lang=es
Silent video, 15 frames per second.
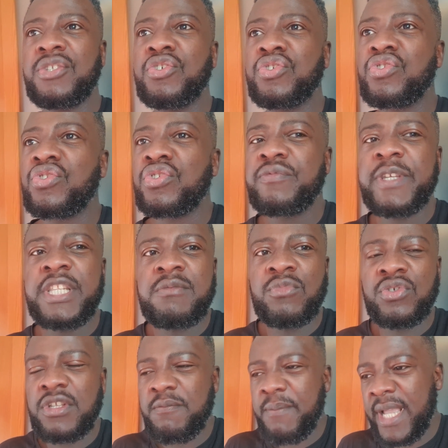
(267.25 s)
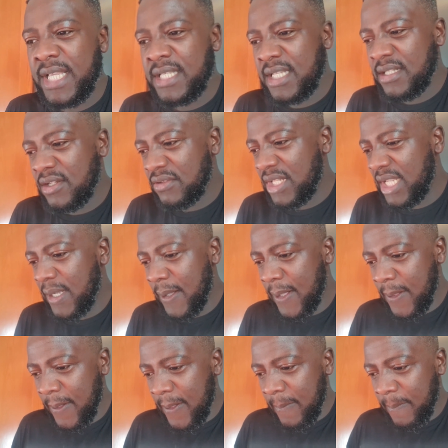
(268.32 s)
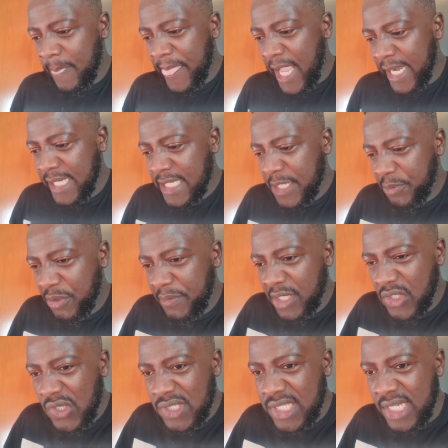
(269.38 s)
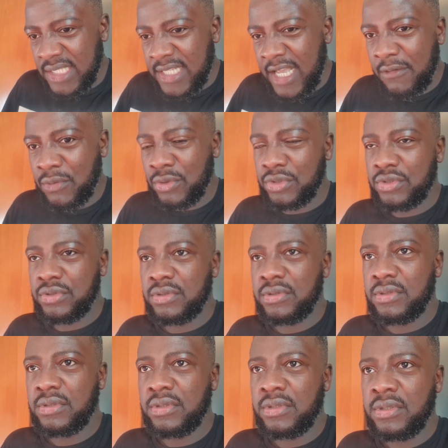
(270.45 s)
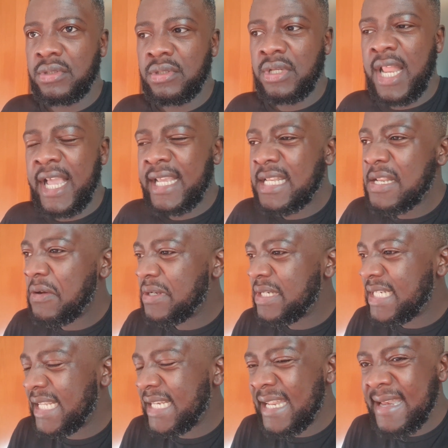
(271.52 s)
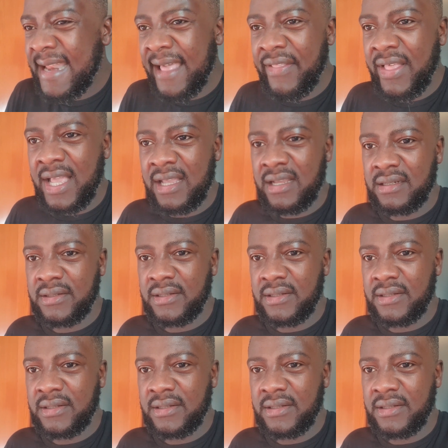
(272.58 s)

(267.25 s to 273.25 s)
Nosotros venimos de países donde la gente vive con centavos, la gente no tiene nada,